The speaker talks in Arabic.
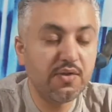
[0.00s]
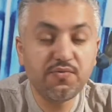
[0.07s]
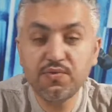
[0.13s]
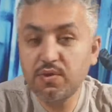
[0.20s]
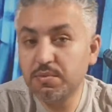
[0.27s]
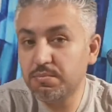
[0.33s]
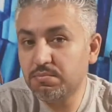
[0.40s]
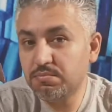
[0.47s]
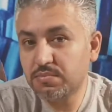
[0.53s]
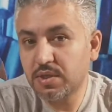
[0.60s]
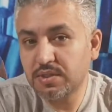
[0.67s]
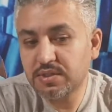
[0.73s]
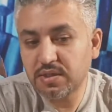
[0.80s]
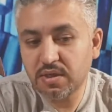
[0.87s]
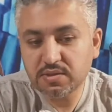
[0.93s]
الفيلم
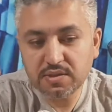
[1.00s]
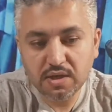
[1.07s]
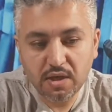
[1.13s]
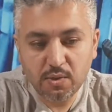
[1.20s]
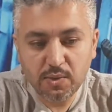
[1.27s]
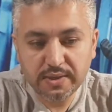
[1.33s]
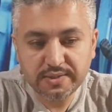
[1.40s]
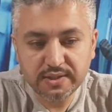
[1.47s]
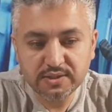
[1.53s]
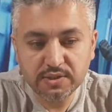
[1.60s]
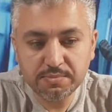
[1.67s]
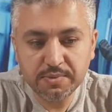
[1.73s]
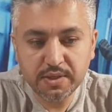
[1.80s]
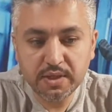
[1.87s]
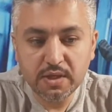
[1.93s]
غازيلا صراحه وايد
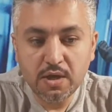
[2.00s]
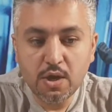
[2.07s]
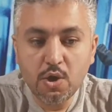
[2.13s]
عجبني